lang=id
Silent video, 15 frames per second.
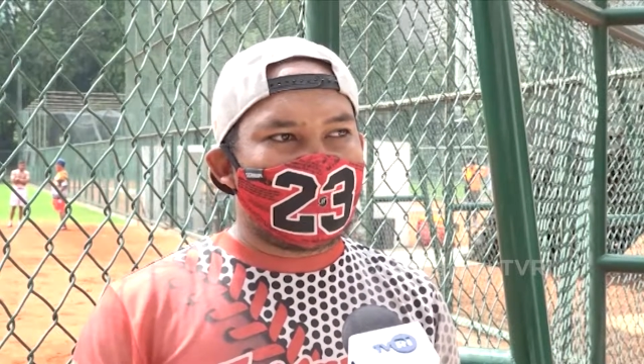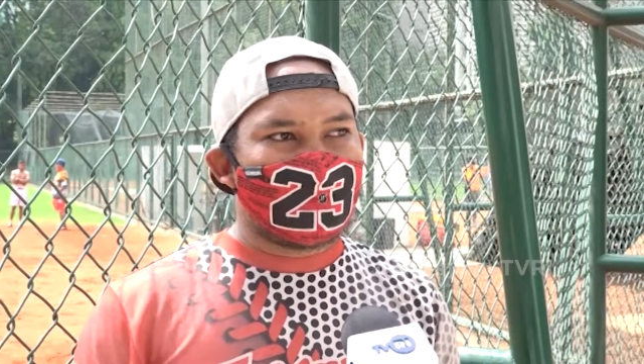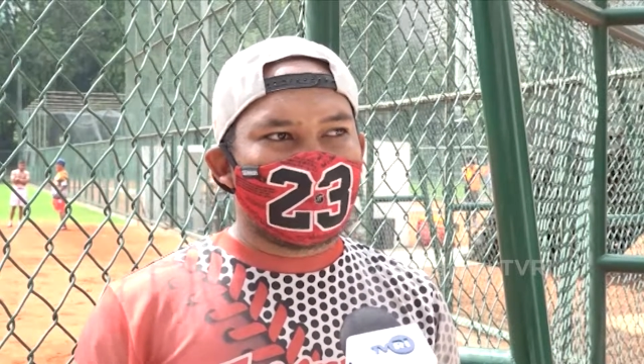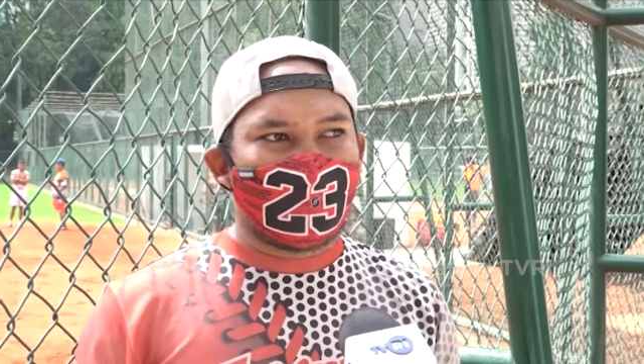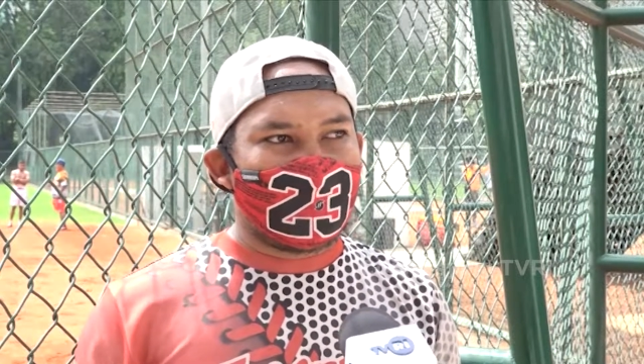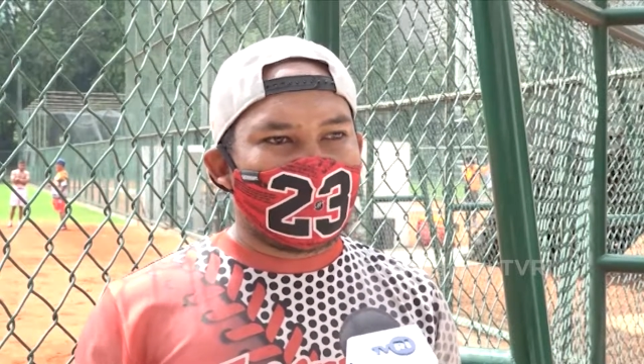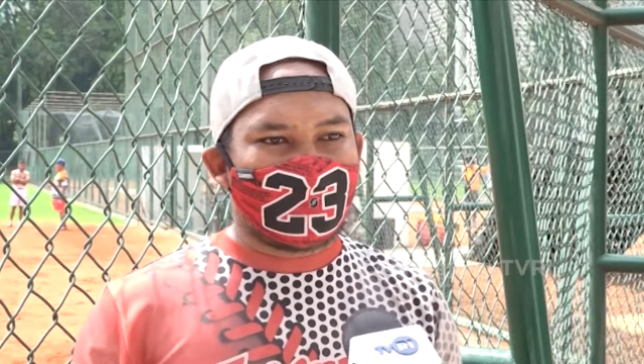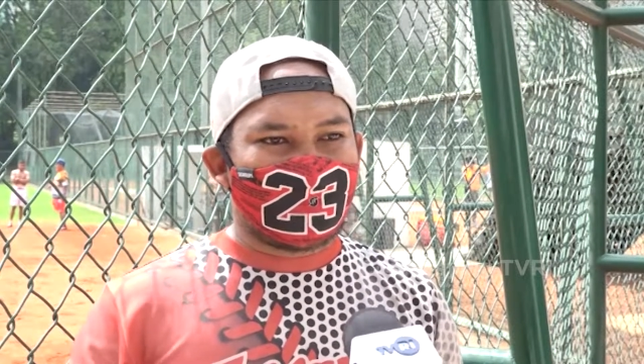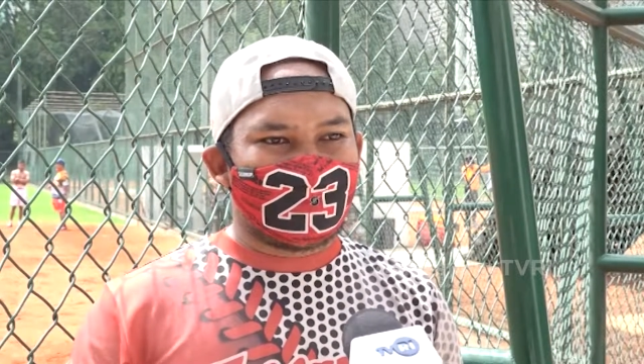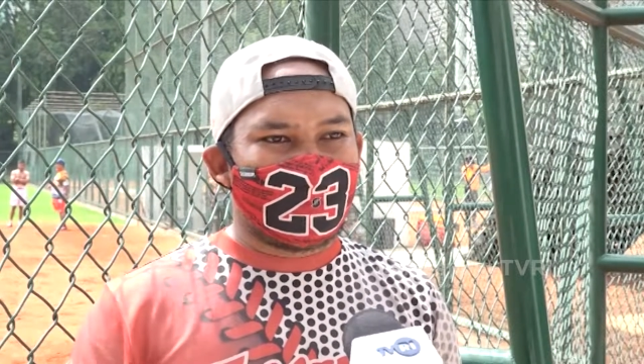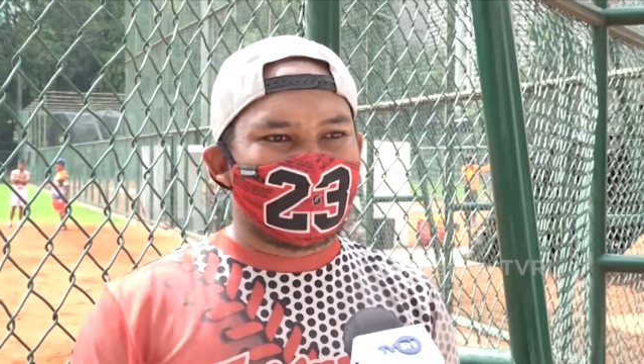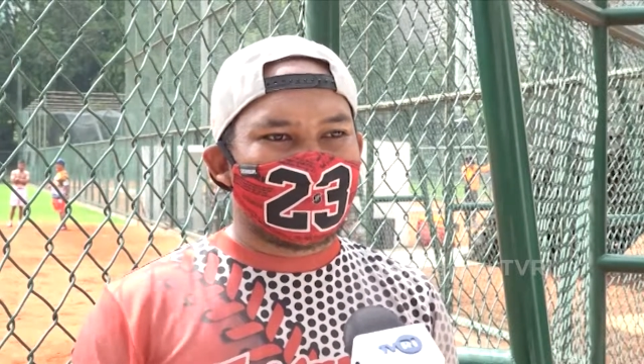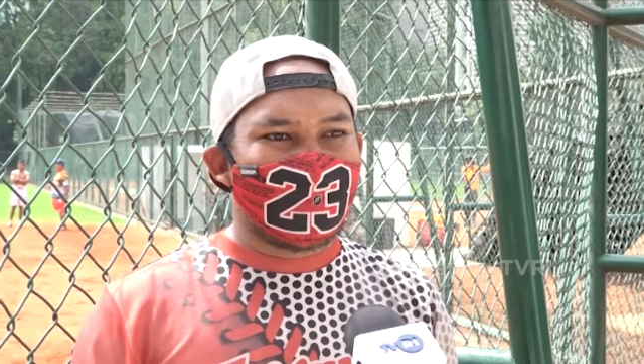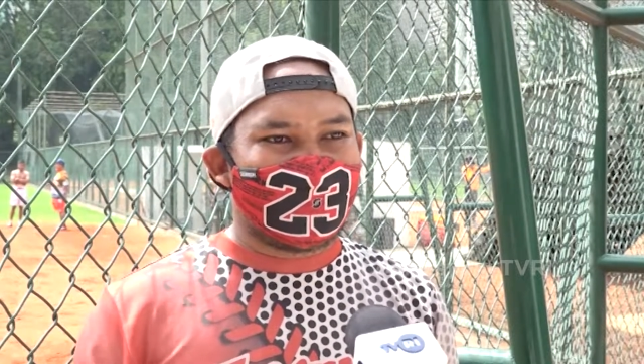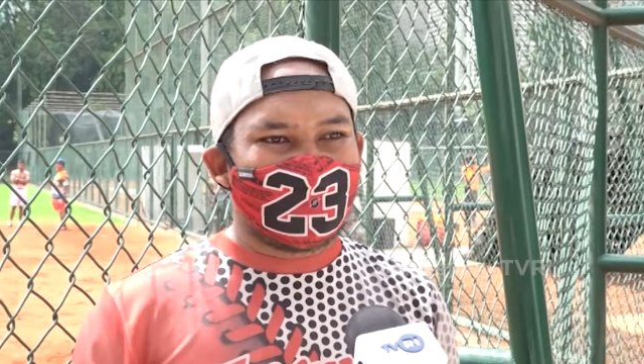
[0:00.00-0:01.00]
bola softball
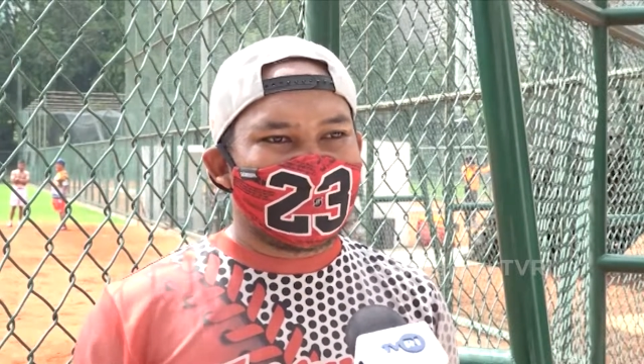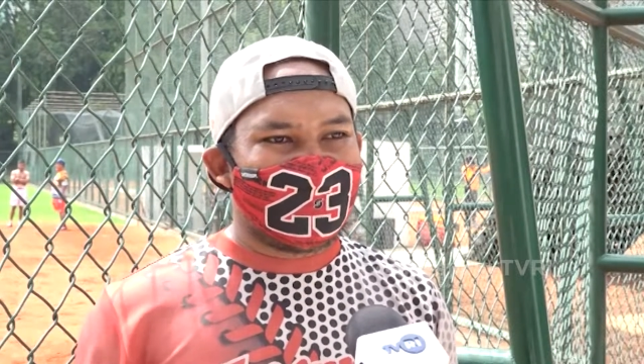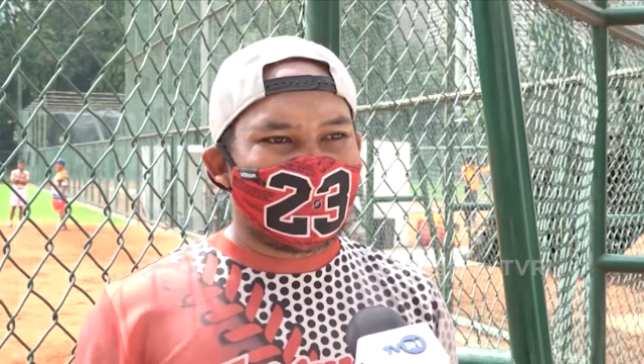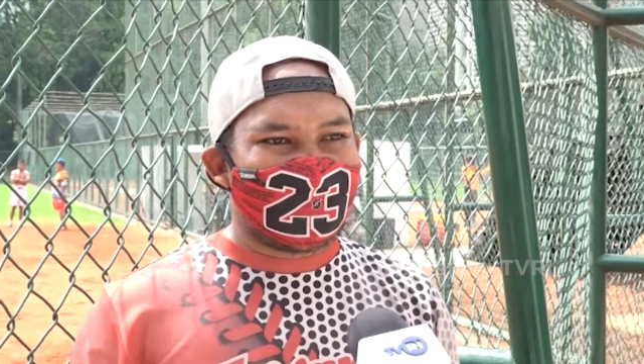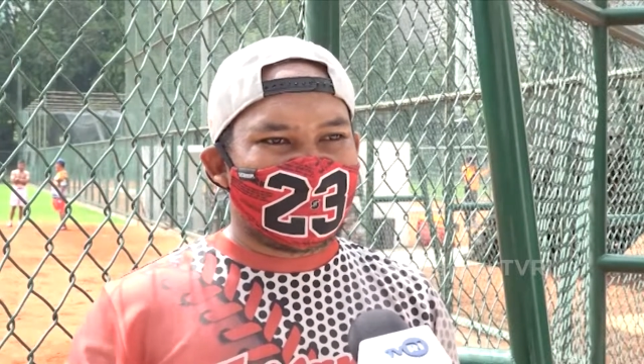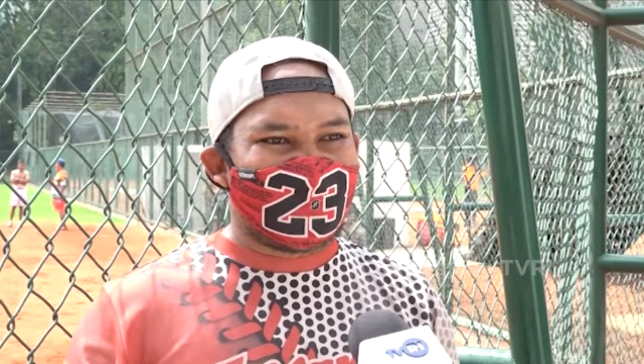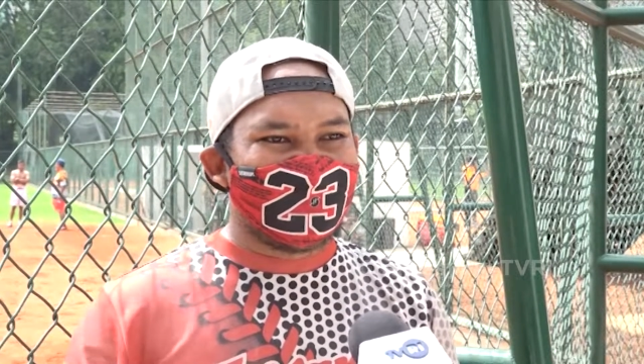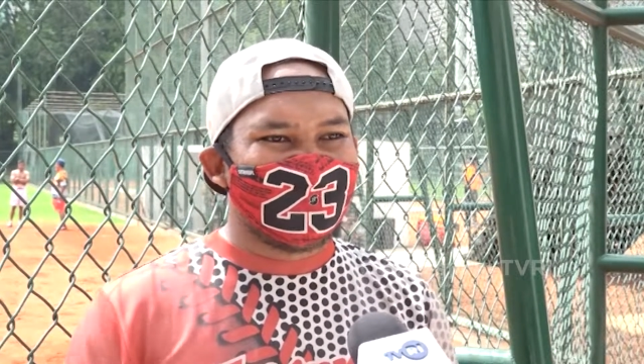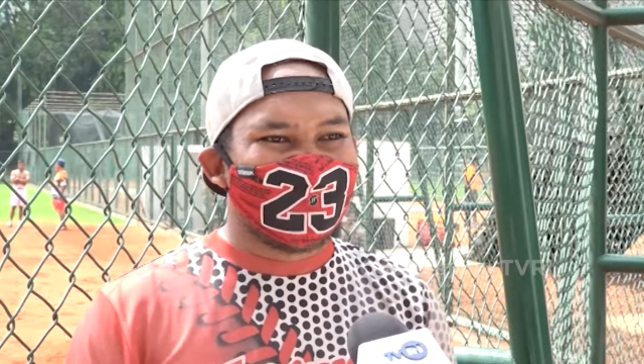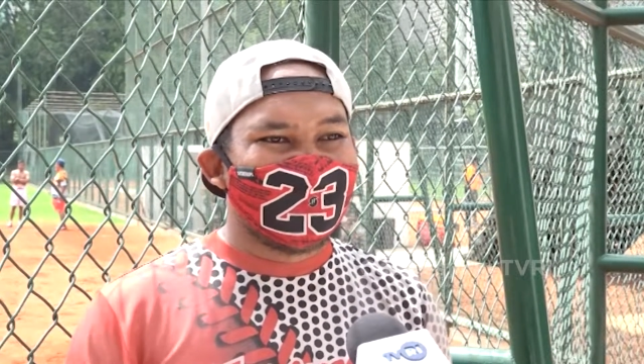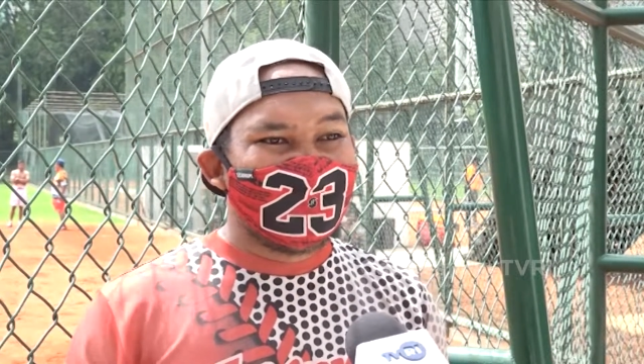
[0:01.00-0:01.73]
bulat kita nggak tahu.